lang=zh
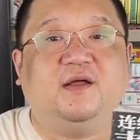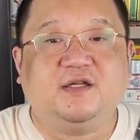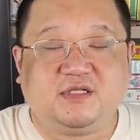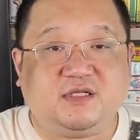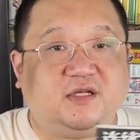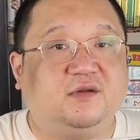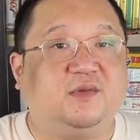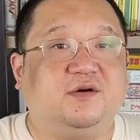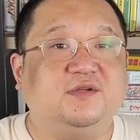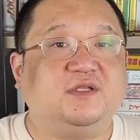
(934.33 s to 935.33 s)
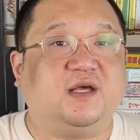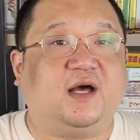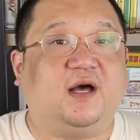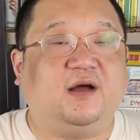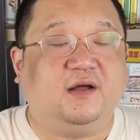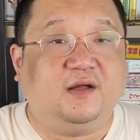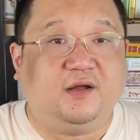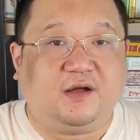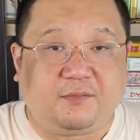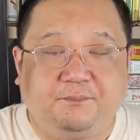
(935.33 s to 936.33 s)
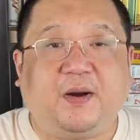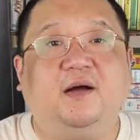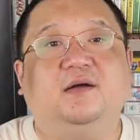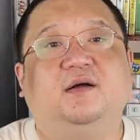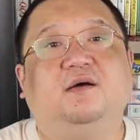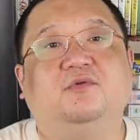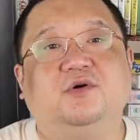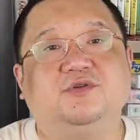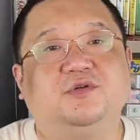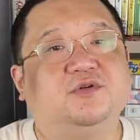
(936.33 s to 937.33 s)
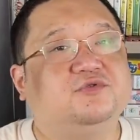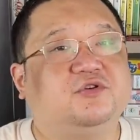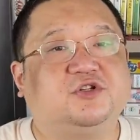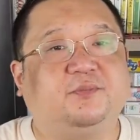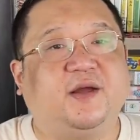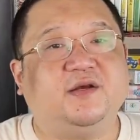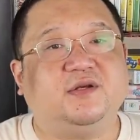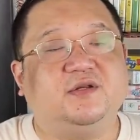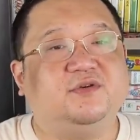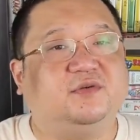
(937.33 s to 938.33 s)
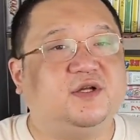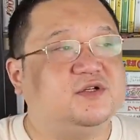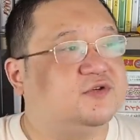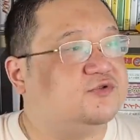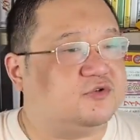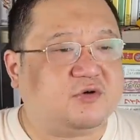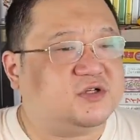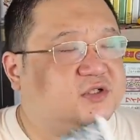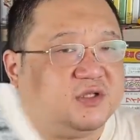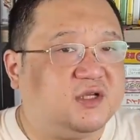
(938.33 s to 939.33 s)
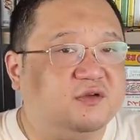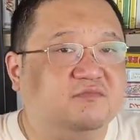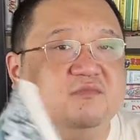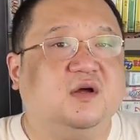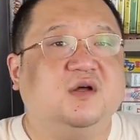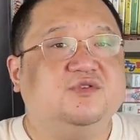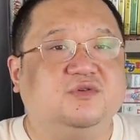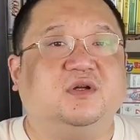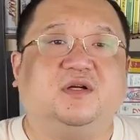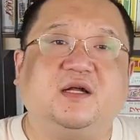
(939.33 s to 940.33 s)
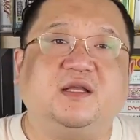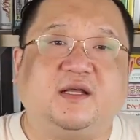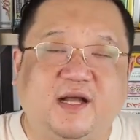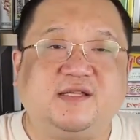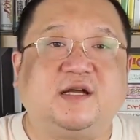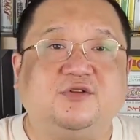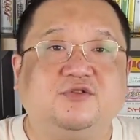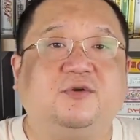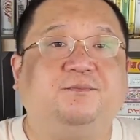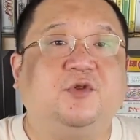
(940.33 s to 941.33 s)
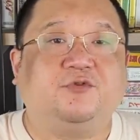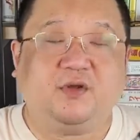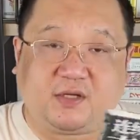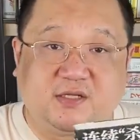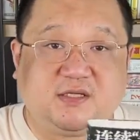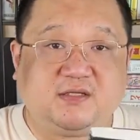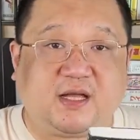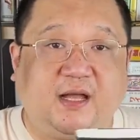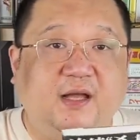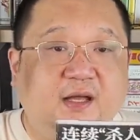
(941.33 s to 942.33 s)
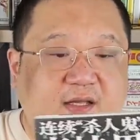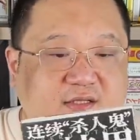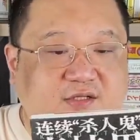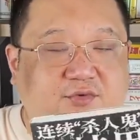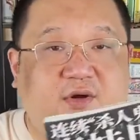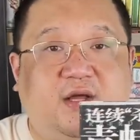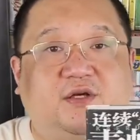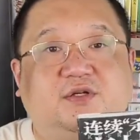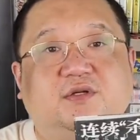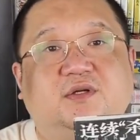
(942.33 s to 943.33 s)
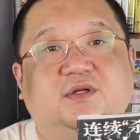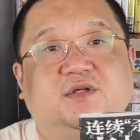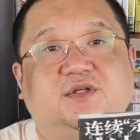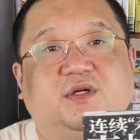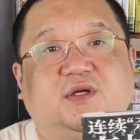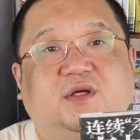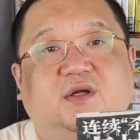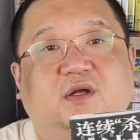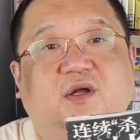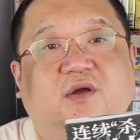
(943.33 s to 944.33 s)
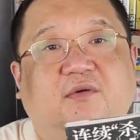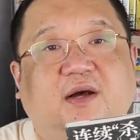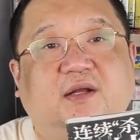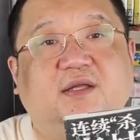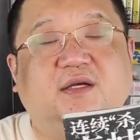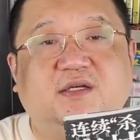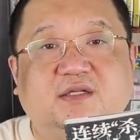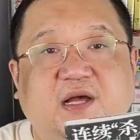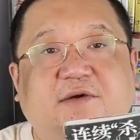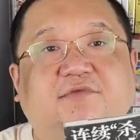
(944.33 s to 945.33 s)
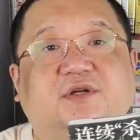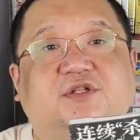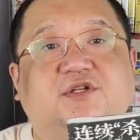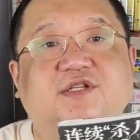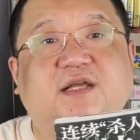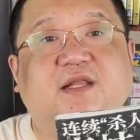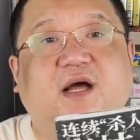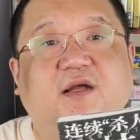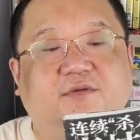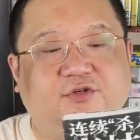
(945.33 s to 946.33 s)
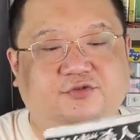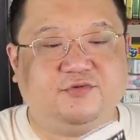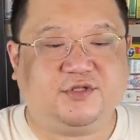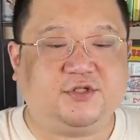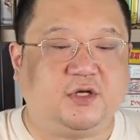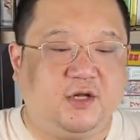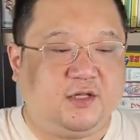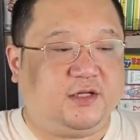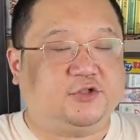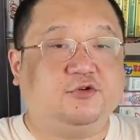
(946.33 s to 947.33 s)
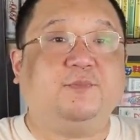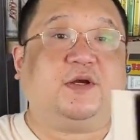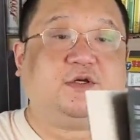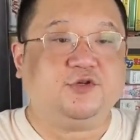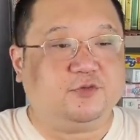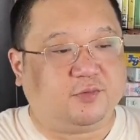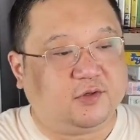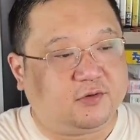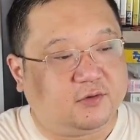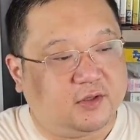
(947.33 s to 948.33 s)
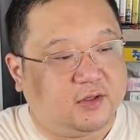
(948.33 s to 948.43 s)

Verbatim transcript: 细节的描写啊，很棒。我觉得如果是拍成那种电视剧，光是第一幕就能让你看下去，所以很精彩。因此，我也是这个花了一个下午的时间呢，因为书其实你看书本身就不厚，